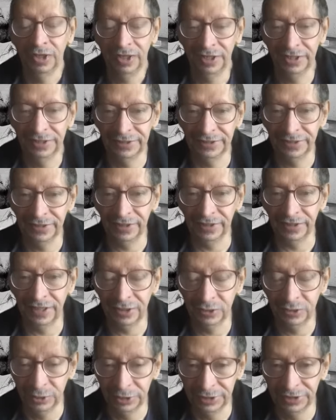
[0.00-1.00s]
este,
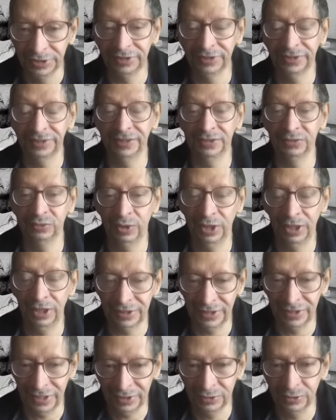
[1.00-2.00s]
relaciones
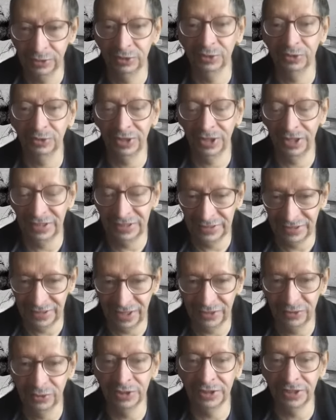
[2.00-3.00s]
intertextuales, relaciones sociales y
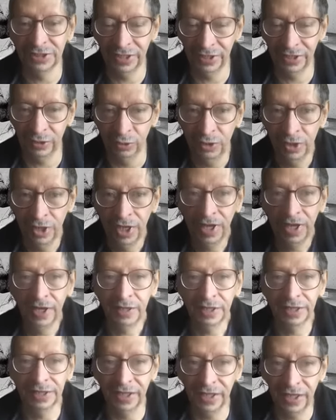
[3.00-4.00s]
relaciones de género,
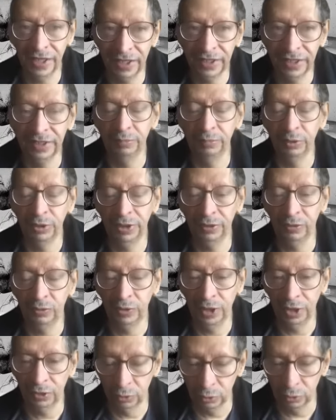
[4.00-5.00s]
llegar y poner
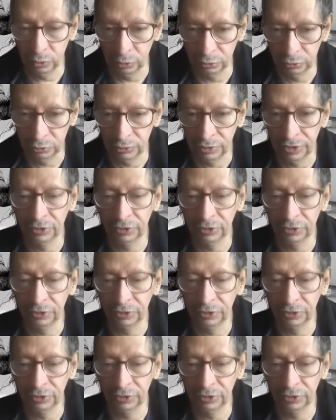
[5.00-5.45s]
una conclusión.